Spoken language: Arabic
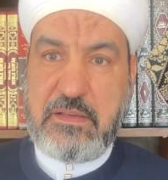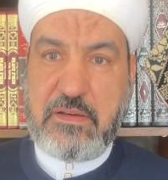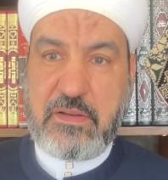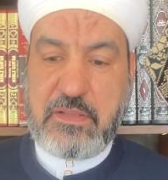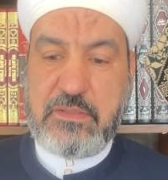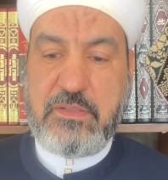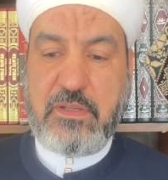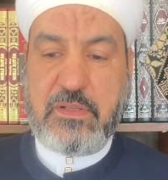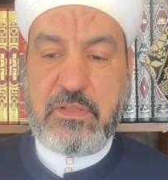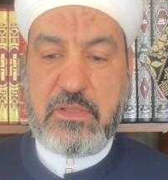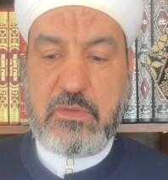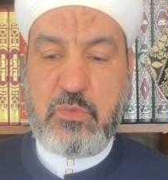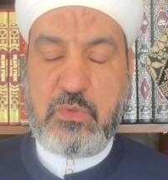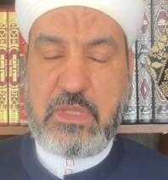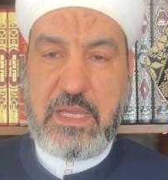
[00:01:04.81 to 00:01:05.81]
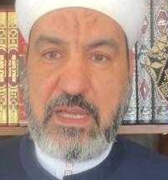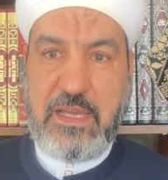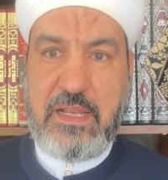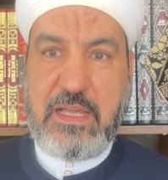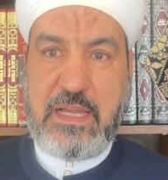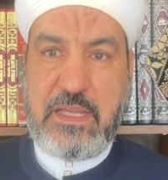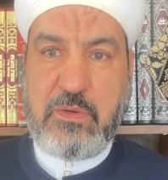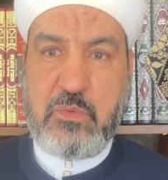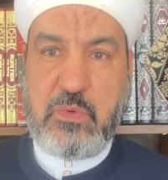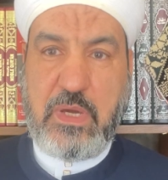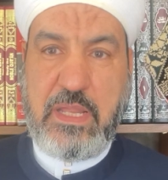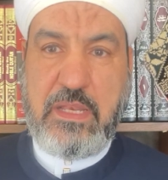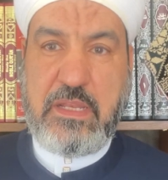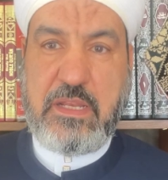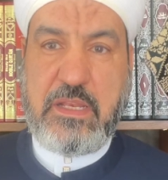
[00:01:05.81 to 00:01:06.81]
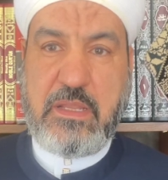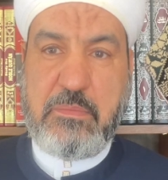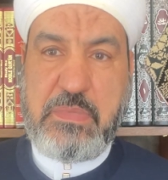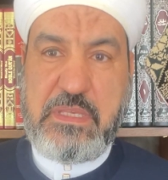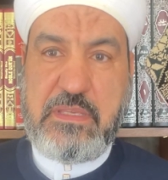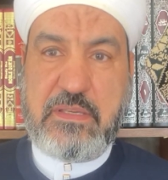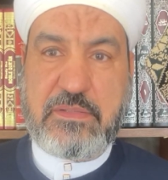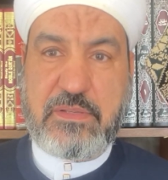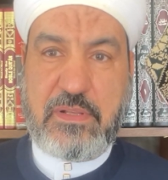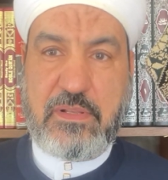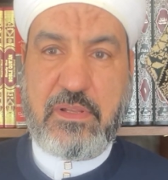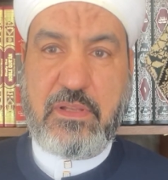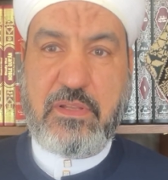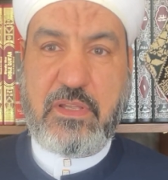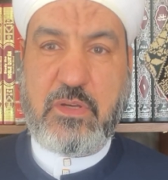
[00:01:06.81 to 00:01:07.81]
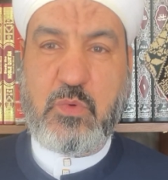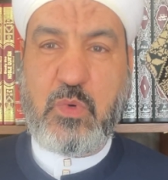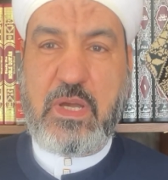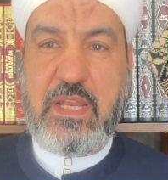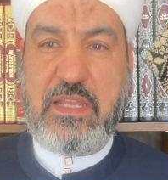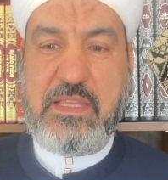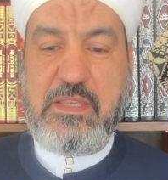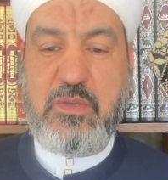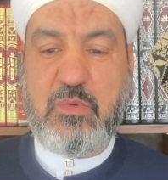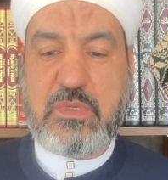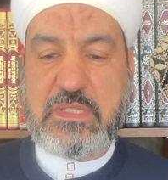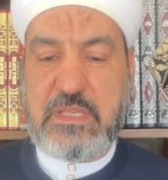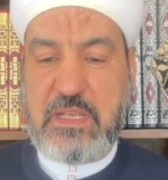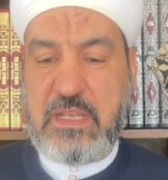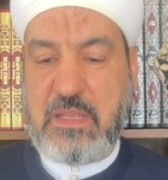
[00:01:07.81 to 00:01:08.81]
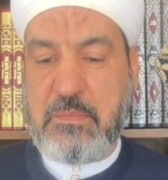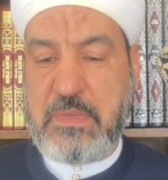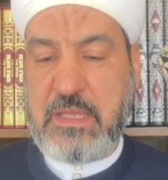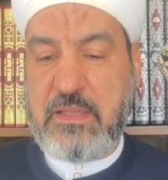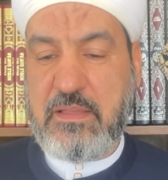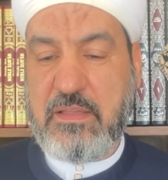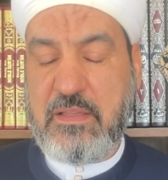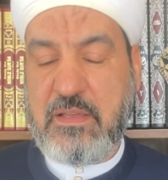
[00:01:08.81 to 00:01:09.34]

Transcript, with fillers: رضي الله تعالى عنه أن النبي صلى الله عليه وسلم